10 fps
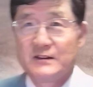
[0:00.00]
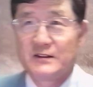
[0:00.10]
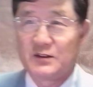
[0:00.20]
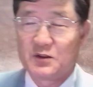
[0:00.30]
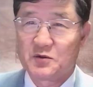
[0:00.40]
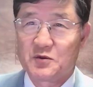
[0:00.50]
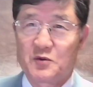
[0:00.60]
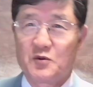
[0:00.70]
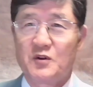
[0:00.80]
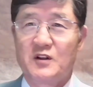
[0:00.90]
이것도
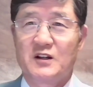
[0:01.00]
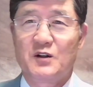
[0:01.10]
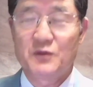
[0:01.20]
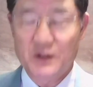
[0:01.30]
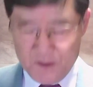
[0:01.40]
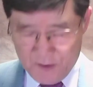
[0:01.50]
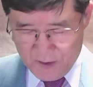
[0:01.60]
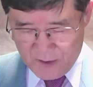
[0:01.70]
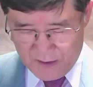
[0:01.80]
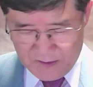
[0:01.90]
고난 가운데
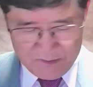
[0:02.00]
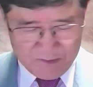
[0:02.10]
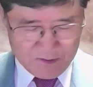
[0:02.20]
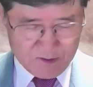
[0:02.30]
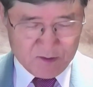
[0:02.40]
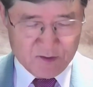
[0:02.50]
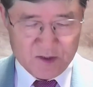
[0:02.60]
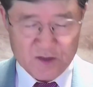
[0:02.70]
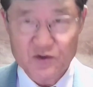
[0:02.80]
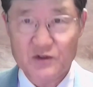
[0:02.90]
헌신하는 그런
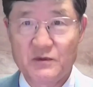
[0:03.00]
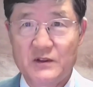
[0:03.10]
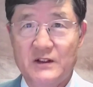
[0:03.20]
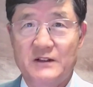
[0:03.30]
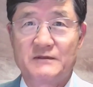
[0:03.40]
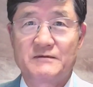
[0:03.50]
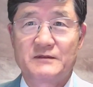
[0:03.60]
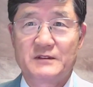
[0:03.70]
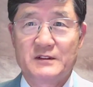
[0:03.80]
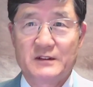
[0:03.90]
찬송입니다.
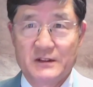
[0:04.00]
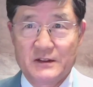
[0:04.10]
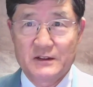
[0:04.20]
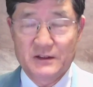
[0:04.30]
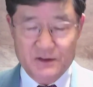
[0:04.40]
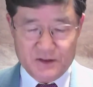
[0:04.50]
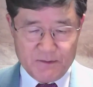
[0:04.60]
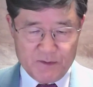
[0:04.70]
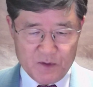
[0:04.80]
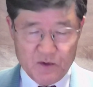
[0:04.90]

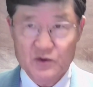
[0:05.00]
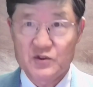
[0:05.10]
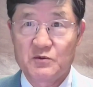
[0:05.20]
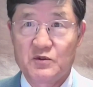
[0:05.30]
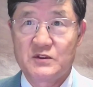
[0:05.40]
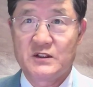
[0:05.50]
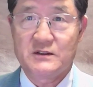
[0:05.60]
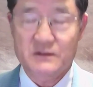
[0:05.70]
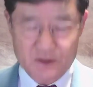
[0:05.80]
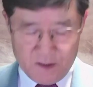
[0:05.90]
355장
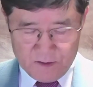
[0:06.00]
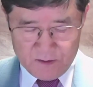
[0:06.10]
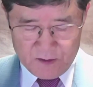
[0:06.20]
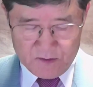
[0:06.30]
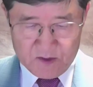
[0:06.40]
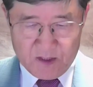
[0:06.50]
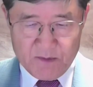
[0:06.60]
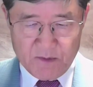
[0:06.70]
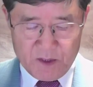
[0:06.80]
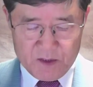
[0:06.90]
예전 찬송
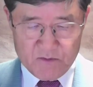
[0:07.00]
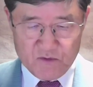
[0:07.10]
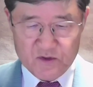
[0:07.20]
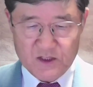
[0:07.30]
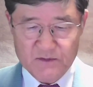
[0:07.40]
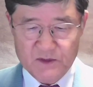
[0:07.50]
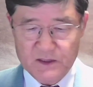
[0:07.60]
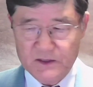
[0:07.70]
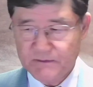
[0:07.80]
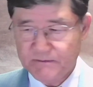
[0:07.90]
386장입니다.